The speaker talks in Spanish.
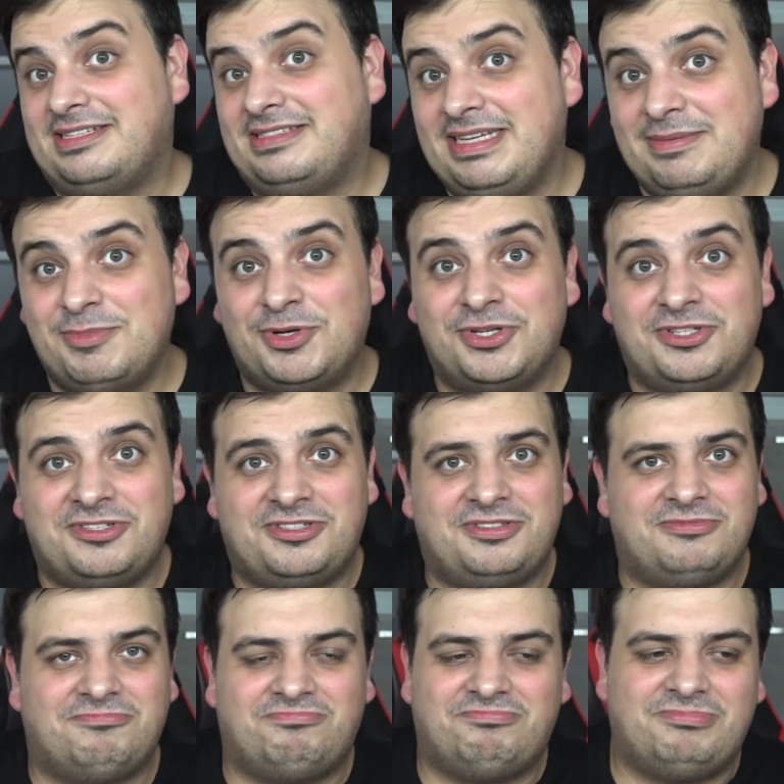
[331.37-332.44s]

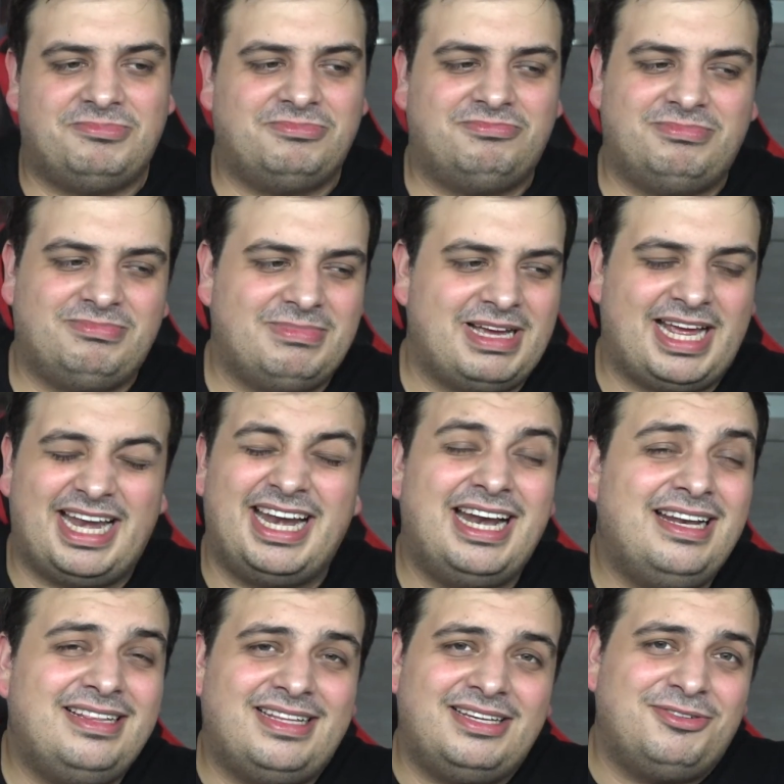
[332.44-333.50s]
Simmons, en
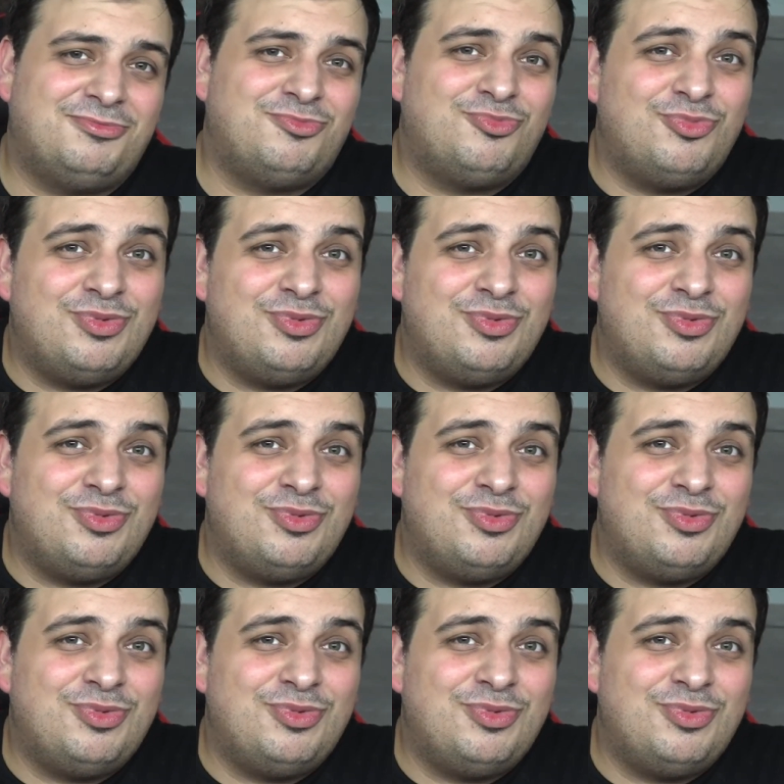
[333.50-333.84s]
general te un,